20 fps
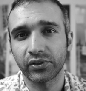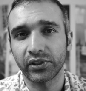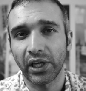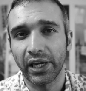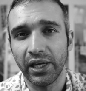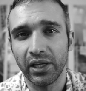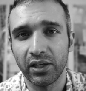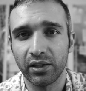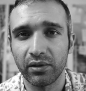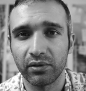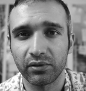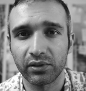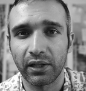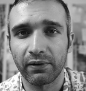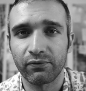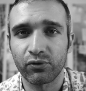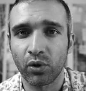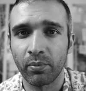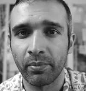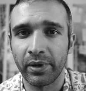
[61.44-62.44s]
सही
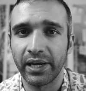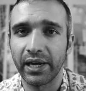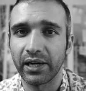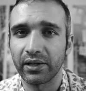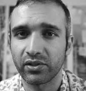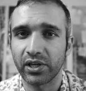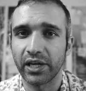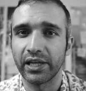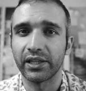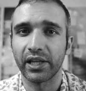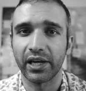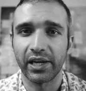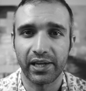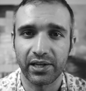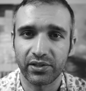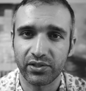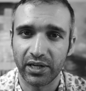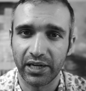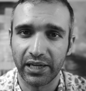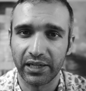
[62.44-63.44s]
लफ्ज़ों में या सही
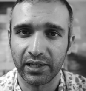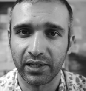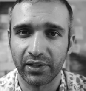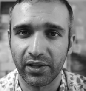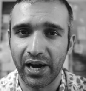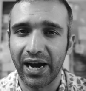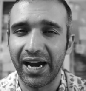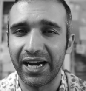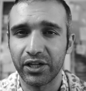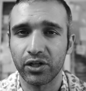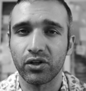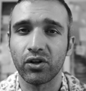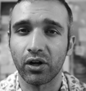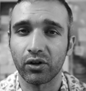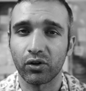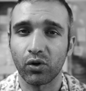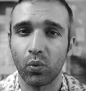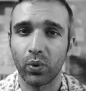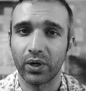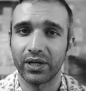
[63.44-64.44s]
तरीके से लिखना था आई डिड
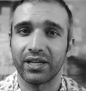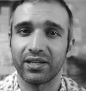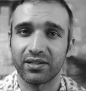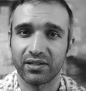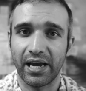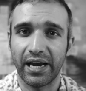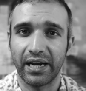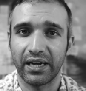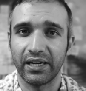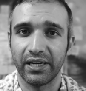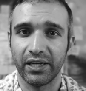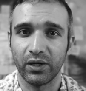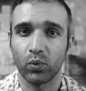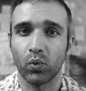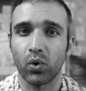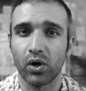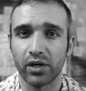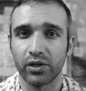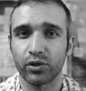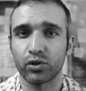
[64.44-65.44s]
नॉट नो वट एग्जैक्टली इट
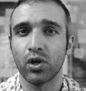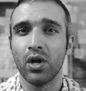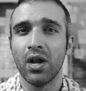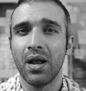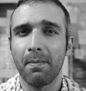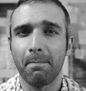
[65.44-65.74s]
वॉज